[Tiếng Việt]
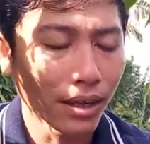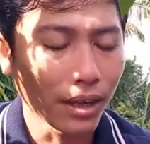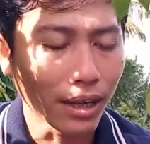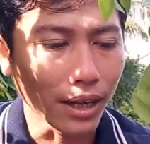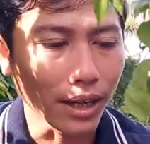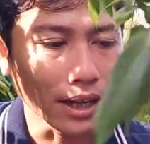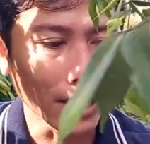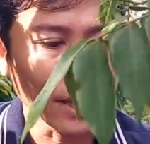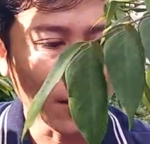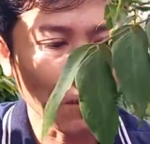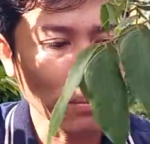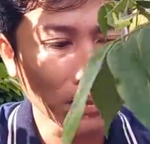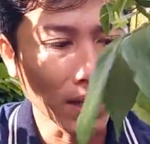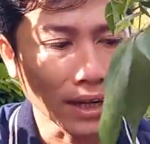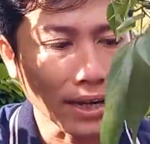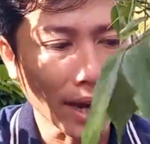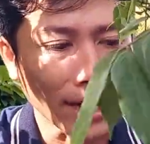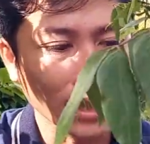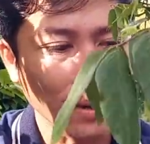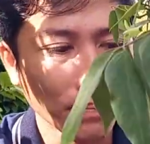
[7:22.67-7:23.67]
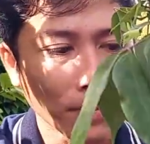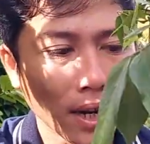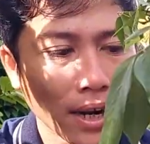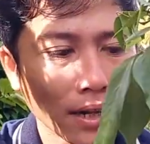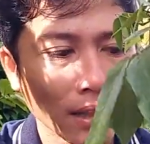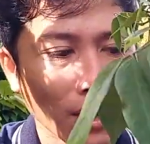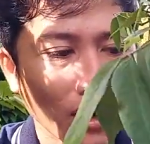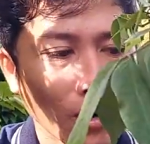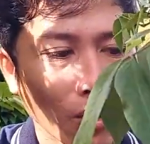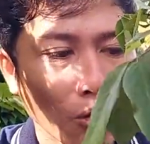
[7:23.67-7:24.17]
thì trong thời gian sắp
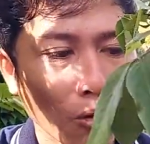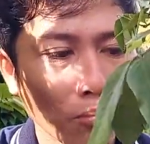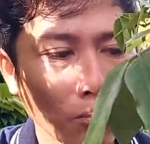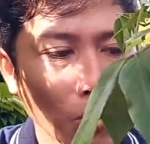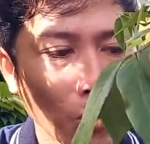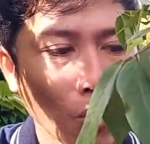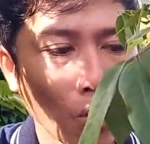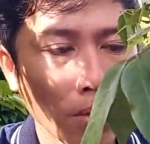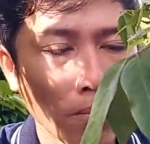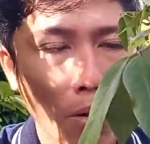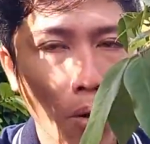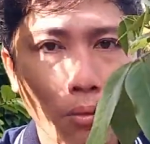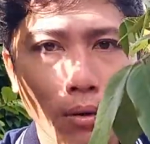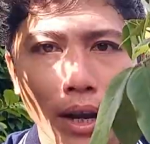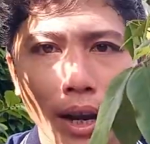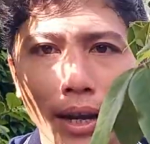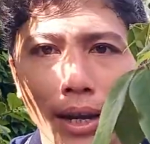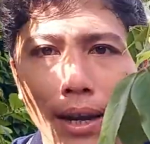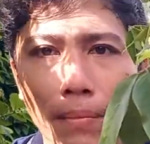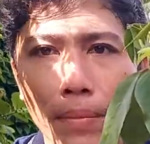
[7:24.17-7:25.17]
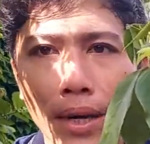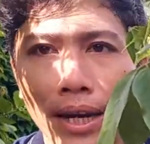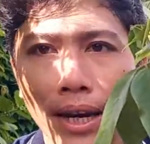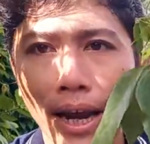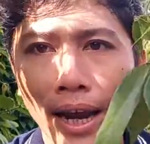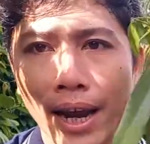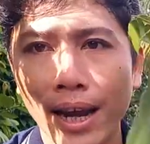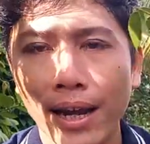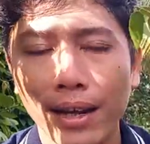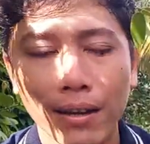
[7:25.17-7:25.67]
tới toàn cũng mua một cái
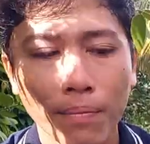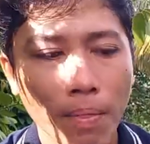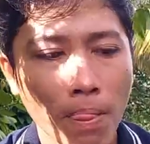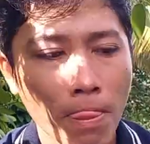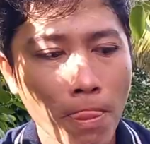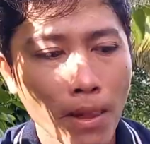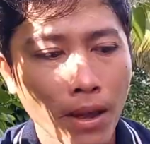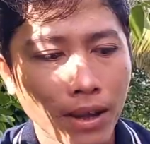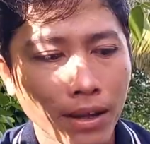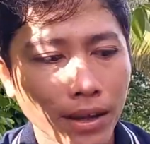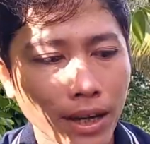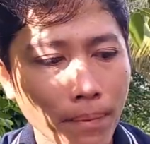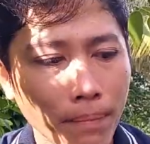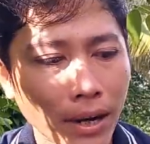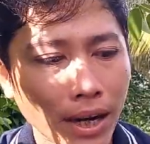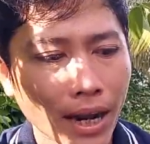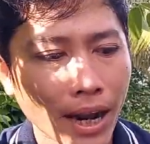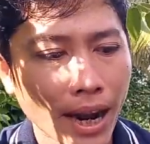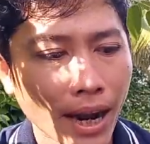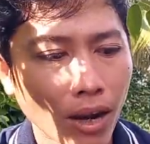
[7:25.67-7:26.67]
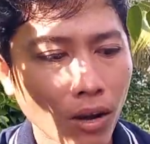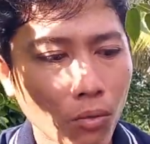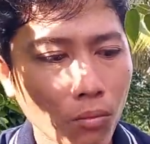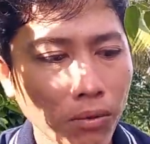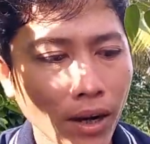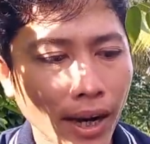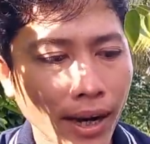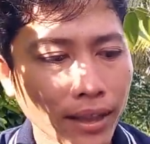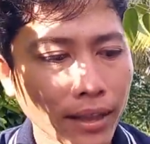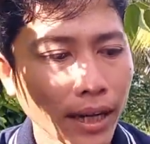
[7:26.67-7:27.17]
camera camera nó
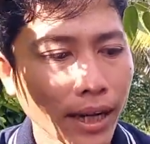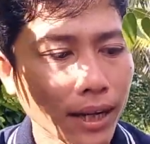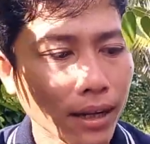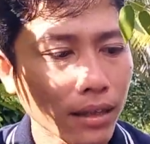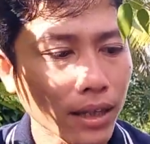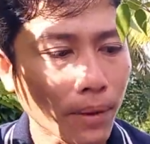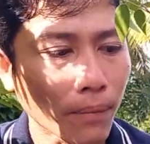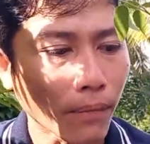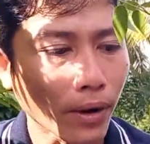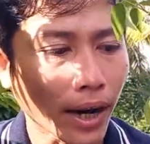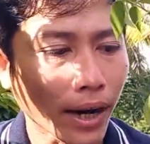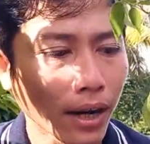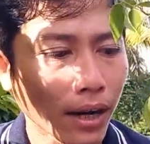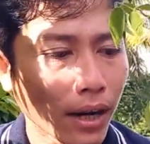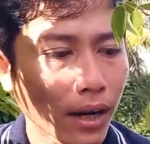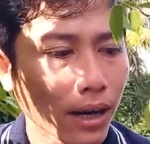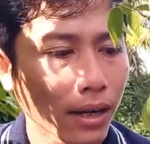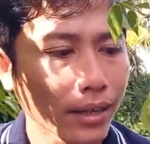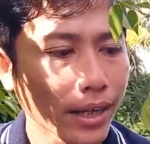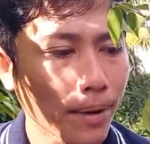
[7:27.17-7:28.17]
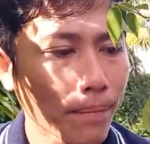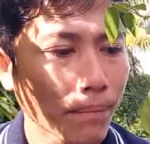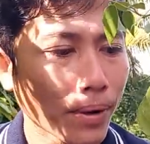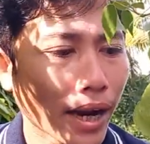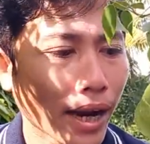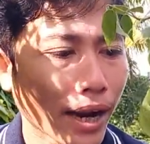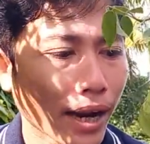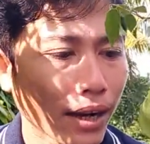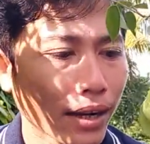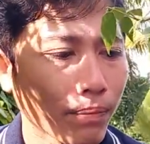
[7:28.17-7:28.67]
cũng rẻ tiền nó tầm khoảng ờ, trăm
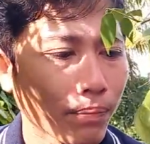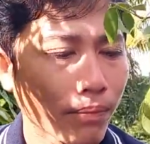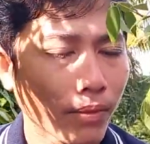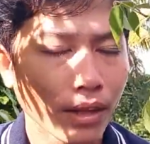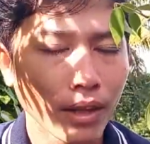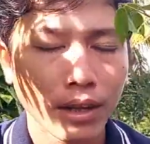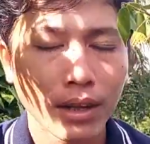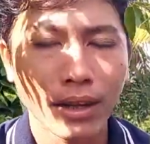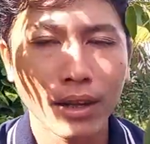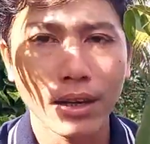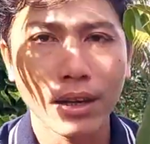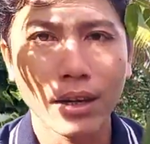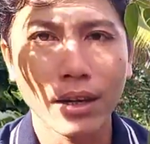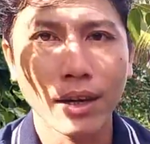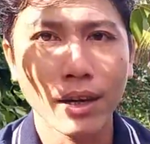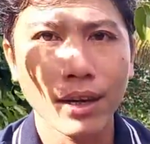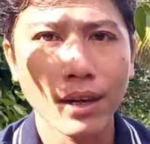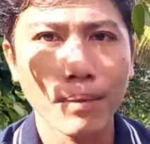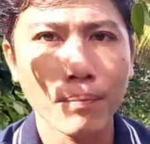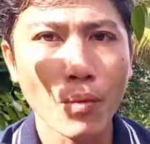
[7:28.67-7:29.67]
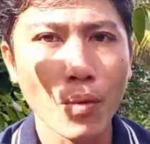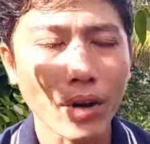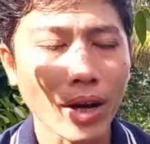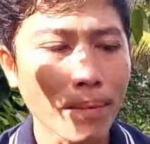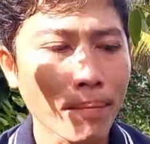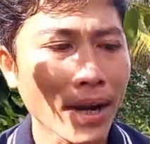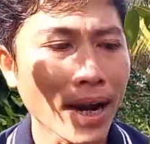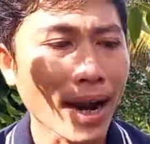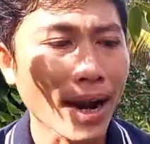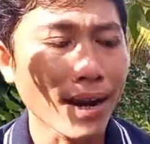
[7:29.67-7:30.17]
ngàn à, mua
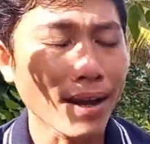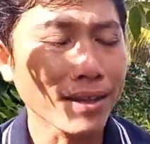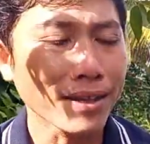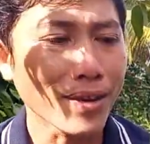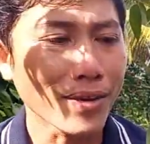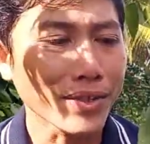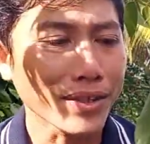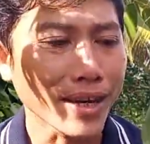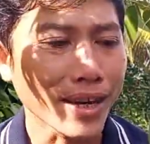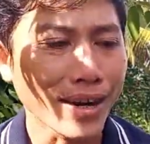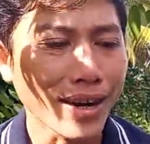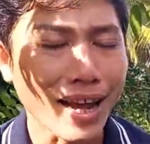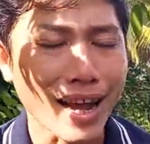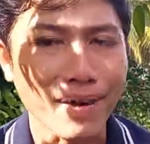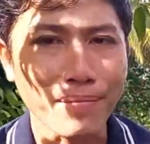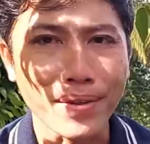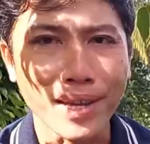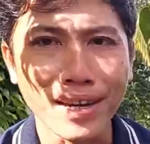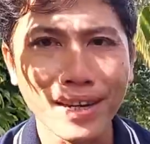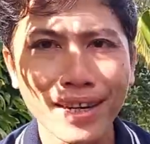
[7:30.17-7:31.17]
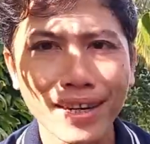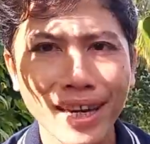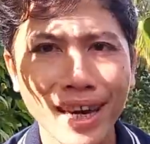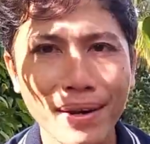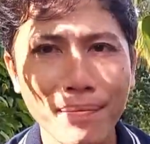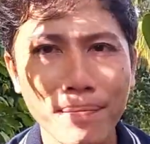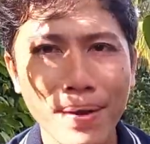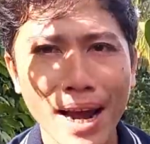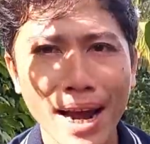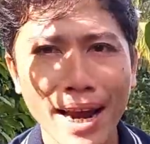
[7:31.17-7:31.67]
camera đó toàn sẽ làm những cái
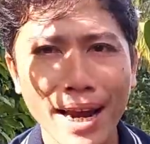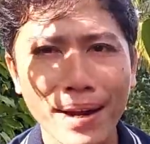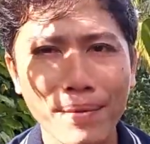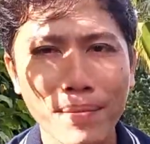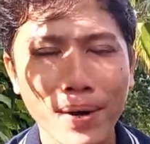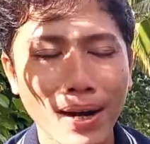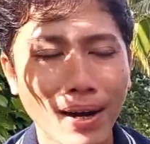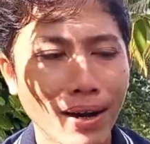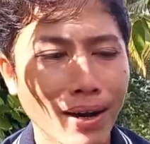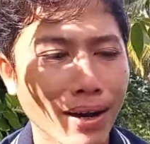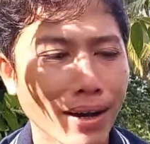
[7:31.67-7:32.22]
cây mai mà